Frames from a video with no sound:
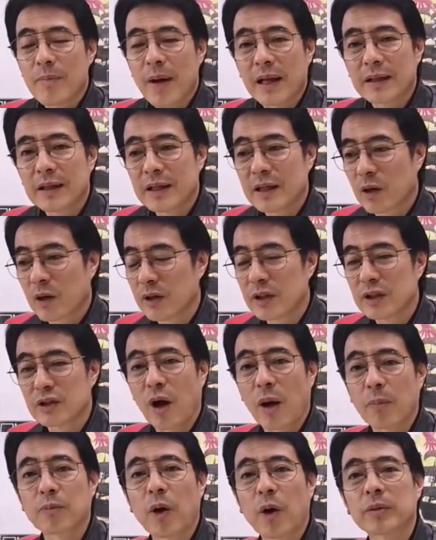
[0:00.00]
ปาร์ตี้ลิสต์คนที่ส
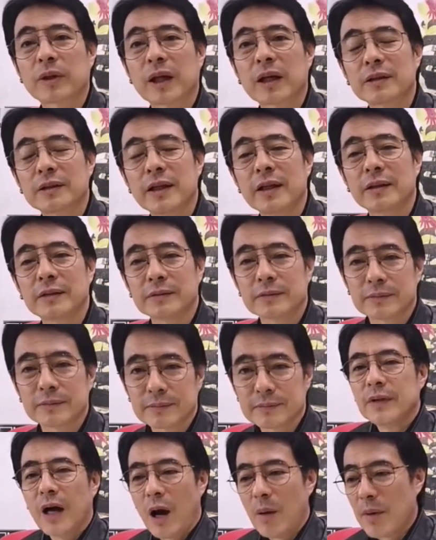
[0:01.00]
อบตกทั้งสิ้น
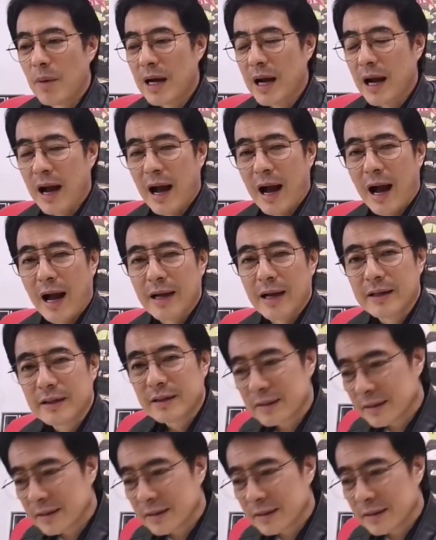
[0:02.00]
เอามาขาย